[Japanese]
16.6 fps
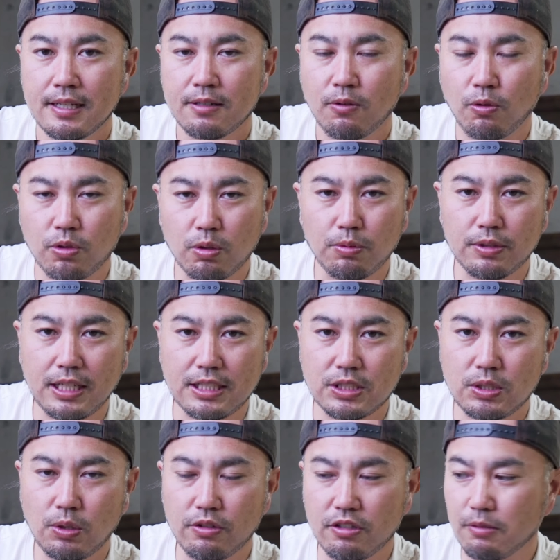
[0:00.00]
子供た
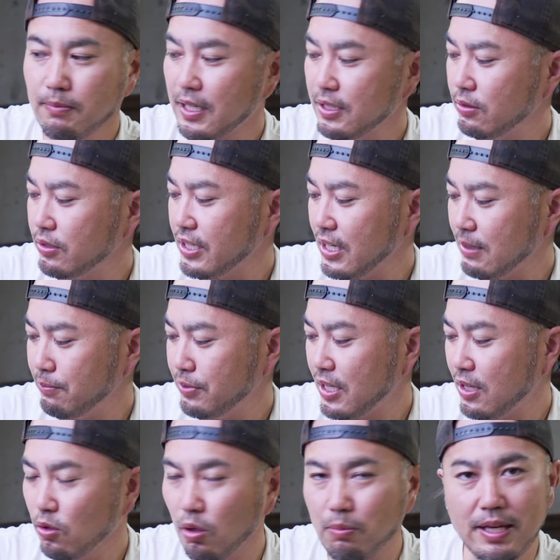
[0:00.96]
ちと行く場合のキャンプ
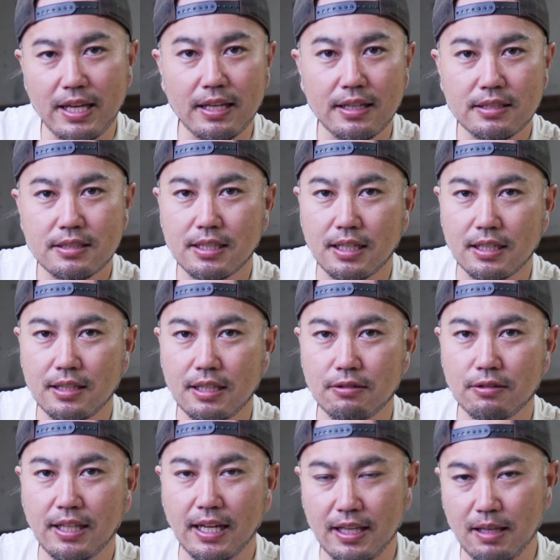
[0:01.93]
でのみ使って
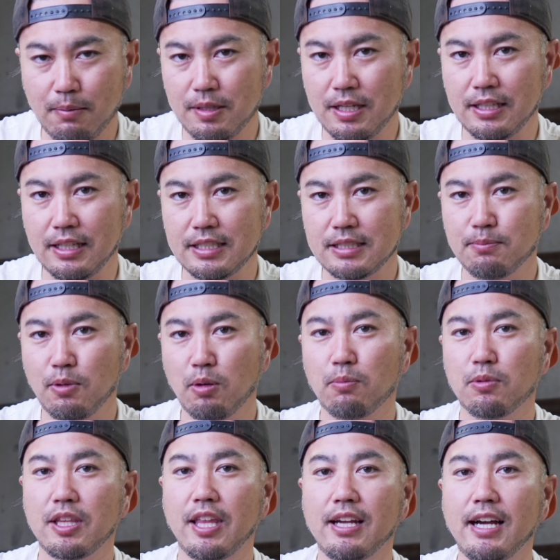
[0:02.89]
る焚き火台ですも
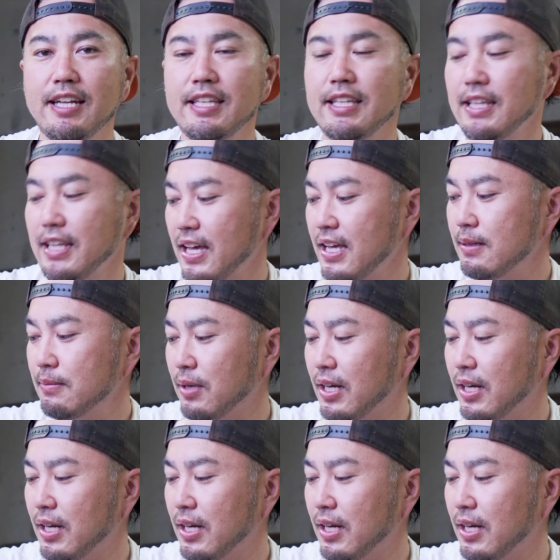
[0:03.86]
うでかいんでね、